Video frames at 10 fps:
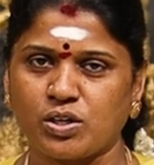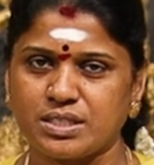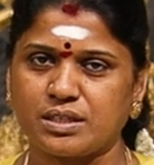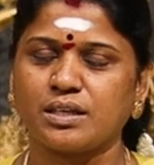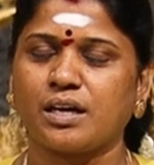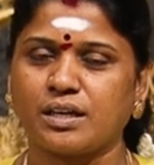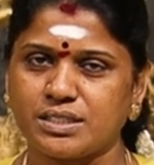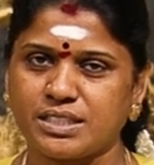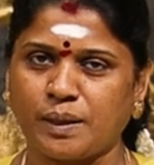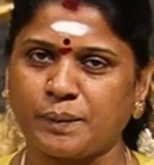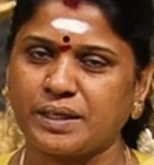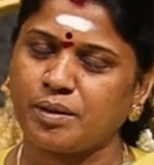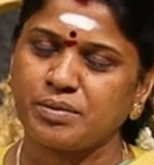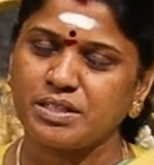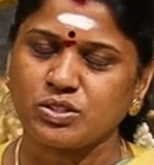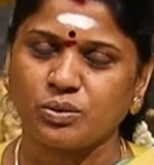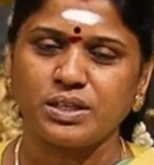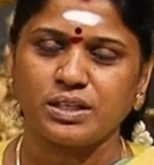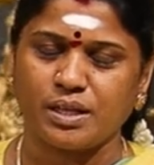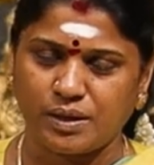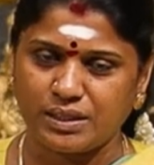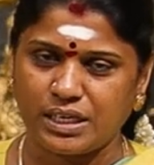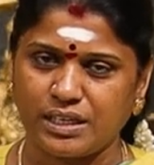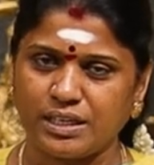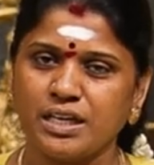பாக்ஸு அஞ்சரை பெட்டி அப்படின்னு சொன்னி அதில்